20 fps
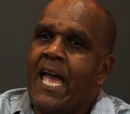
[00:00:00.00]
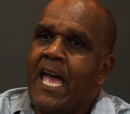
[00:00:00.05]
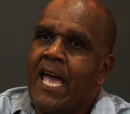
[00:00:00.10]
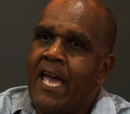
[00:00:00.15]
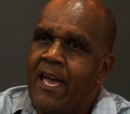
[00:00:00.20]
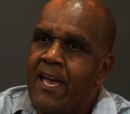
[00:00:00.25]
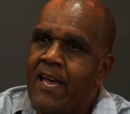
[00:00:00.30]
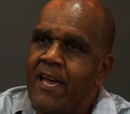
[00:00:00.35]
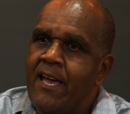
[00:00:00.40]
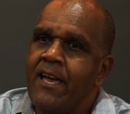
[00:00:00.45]

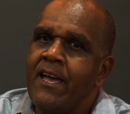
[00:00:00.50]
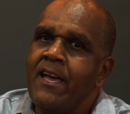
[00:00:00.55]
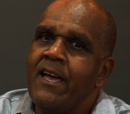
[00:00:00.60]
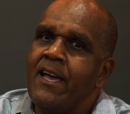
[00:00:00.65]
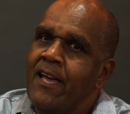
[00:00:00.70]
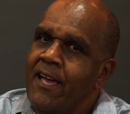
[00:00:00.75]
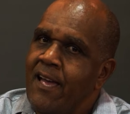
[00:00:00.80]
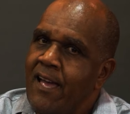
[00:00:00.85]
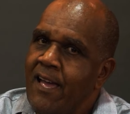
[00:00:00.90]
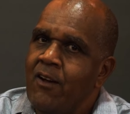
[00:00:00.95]

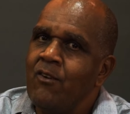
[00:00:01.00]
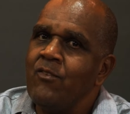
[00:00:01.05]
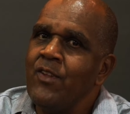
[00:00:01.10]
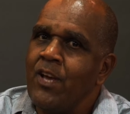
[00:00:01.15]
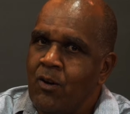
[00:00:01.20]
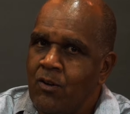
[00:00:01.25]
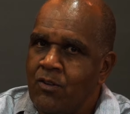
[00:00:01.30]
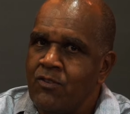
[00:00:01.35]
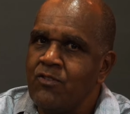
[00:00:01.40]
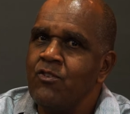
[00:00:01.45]
é o
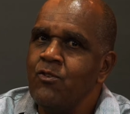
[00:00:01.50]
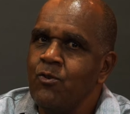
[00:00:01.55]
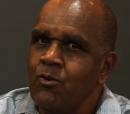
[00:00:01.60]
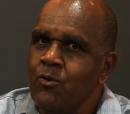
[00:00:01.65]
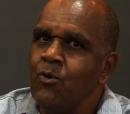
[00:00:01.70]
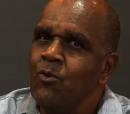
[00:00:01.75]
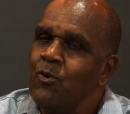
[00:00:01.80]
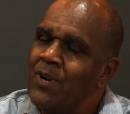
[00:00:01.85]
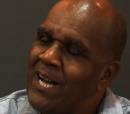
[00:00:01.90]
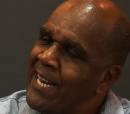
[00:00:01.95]

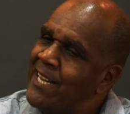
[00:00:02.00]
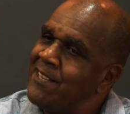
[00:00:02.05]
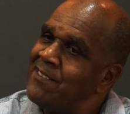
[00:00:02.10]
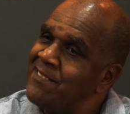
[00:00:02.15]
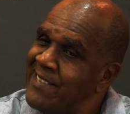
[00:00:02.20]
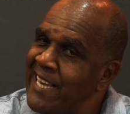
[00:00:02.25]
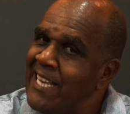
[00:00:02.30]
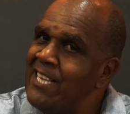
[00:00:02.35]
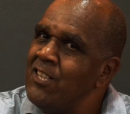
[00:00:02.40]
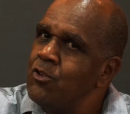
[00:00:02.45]
negócio o cara
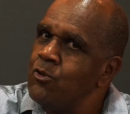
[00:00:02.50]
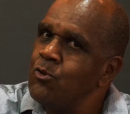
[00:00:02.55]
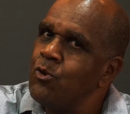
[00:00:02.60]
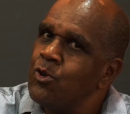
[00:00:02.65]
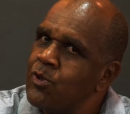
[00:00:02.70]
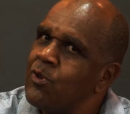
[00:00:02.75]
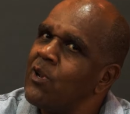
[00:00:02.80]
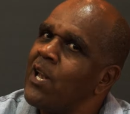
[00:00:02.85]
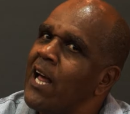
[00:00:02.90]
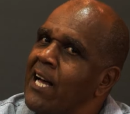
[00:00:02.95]
sente do
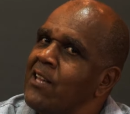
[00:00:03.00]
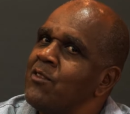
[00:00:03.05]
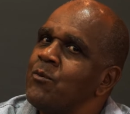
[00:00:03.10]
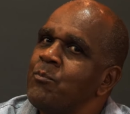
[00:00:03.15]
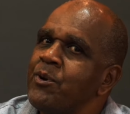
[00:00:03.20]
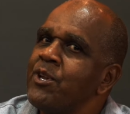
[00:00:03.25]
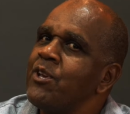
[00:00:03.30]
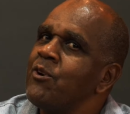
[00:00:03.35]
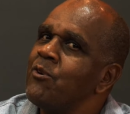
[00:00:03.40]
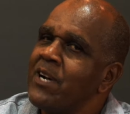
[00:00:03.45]
outro lado,
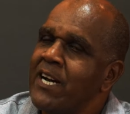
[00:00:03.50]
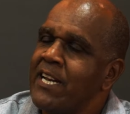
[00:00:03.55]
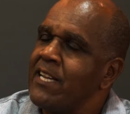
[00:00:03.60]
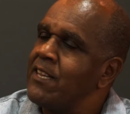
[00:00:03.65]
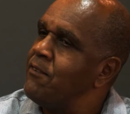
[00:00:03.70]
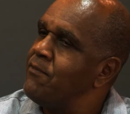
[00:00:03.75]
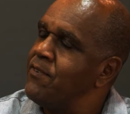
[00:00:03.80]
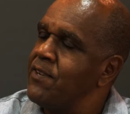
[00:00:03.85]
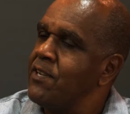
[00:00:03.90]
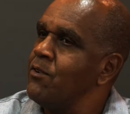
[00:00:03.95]
porque o cara
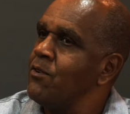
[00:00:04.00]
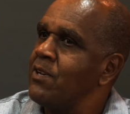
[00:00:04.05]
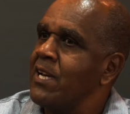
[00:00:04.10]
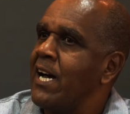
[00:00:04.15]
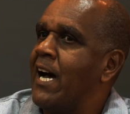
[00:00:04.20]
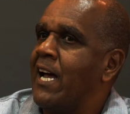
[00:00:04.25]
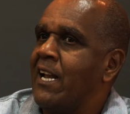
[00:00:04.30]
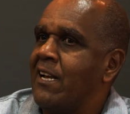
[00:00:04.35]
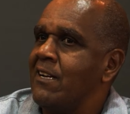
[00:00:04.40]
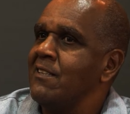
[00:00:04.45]
tá falando,
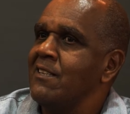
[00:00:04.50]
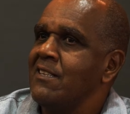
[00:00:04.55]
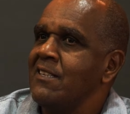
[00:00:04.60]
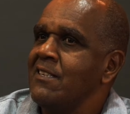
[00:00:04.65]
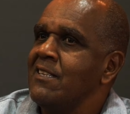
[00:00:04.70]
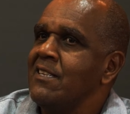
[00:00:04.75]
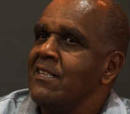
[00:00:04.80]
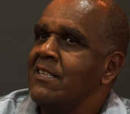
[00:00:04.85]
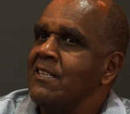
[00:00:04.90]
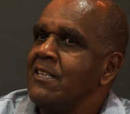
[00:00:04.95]
cara,
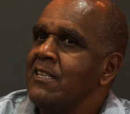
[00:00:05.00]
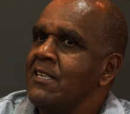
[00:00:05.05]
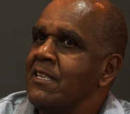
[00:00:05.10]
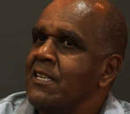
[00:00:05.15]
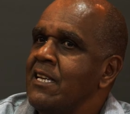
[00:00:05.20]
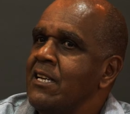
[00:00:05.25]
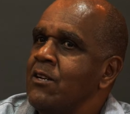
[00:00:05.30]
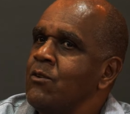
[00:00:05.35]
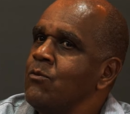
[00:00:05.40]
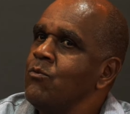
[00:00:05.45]

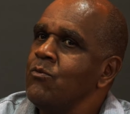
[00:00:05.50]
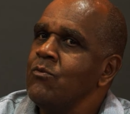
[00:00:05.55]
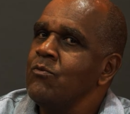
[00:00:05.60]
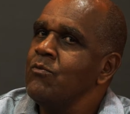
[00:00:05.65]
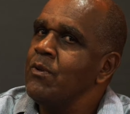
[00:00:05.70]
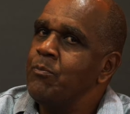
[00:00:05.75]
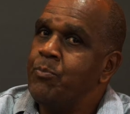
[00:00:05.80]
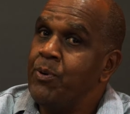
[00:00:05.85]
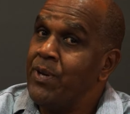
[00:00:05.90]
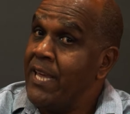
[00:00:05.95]
eu não.
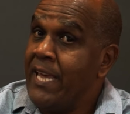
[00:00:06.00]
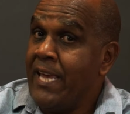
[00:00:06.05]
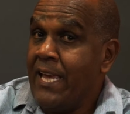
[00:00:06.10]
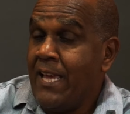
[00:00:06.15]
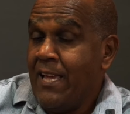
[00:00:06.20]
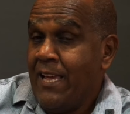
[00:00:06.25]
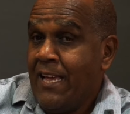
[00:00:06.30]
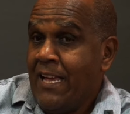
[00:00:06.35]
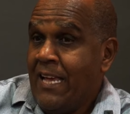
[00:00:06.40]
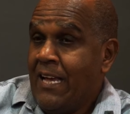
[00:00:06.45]

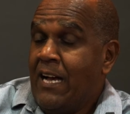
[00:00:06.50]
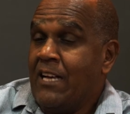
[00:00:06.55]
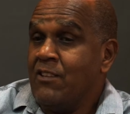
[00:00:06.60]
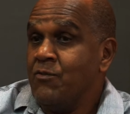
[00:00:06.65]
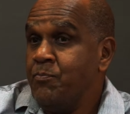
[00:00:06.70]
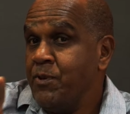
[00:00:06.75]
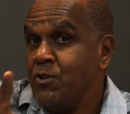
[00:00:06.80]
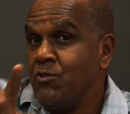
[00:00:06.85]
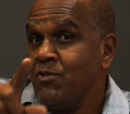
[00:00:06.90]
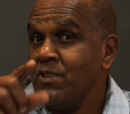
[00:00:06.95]
Porque
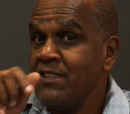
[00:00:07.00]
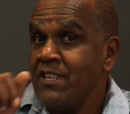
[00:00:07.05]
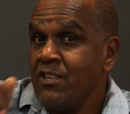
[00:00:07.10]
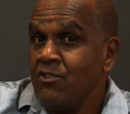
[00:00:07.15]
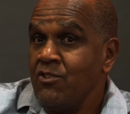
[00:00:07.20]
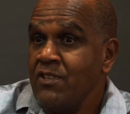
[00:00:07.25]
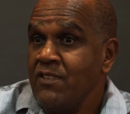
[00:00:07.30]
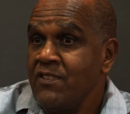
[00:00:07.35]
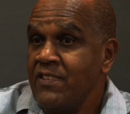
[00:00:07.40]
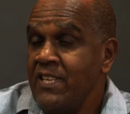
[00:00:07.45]
as pessoas
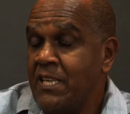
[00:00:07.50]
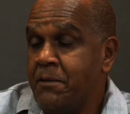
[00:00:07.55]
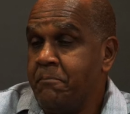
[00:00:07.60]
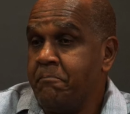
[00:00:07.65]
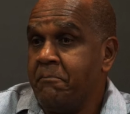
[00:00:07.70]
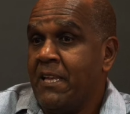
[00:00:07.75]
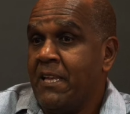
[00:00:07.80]
acham assim.